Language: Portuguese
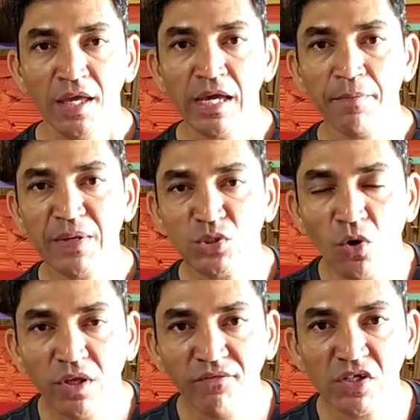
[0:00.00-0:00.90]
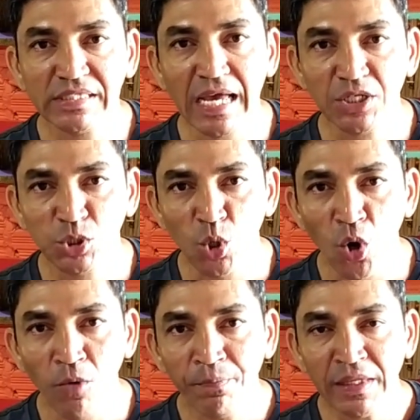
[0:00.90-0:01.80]
E aí, pessoal, o que você
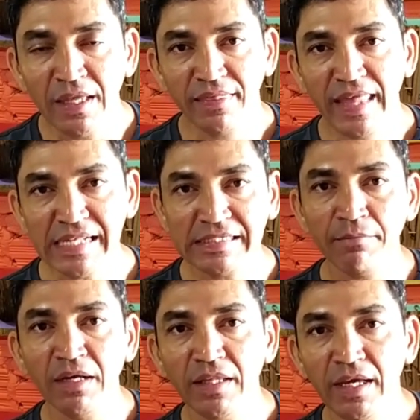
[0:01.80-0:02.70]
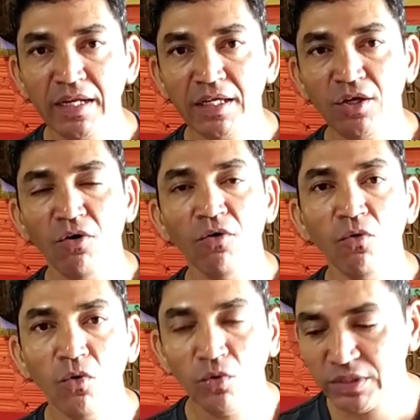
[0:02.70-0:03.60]
achou dessa maneira que
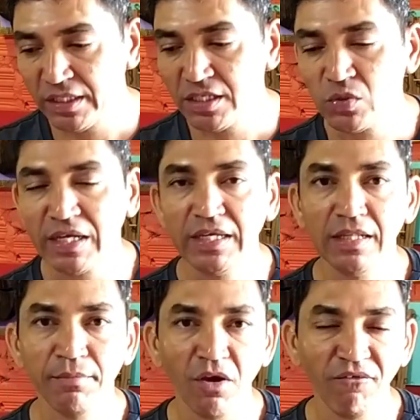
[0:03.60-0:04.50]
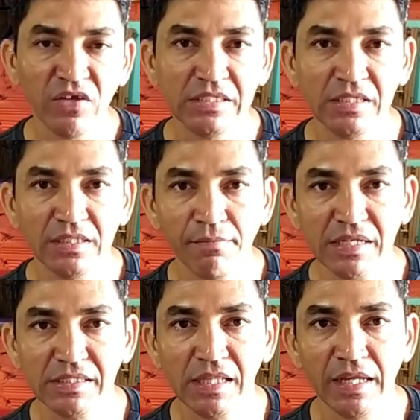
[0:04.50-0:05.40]
eu utilizo aqui na minha oficina de
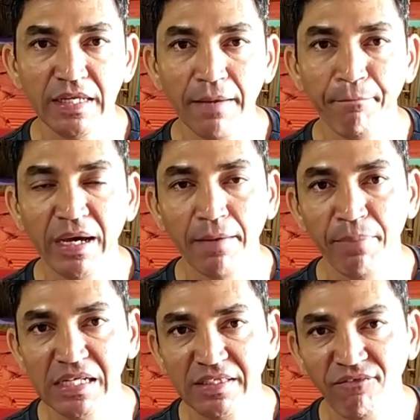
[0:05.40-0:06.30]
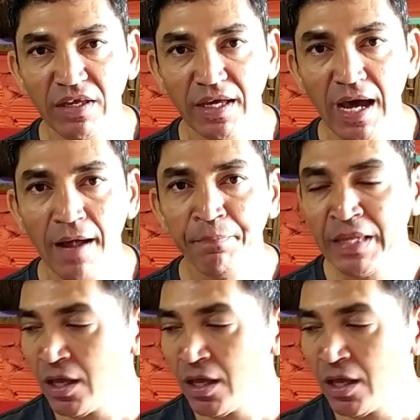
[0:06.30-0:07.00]
marcenaria para precificar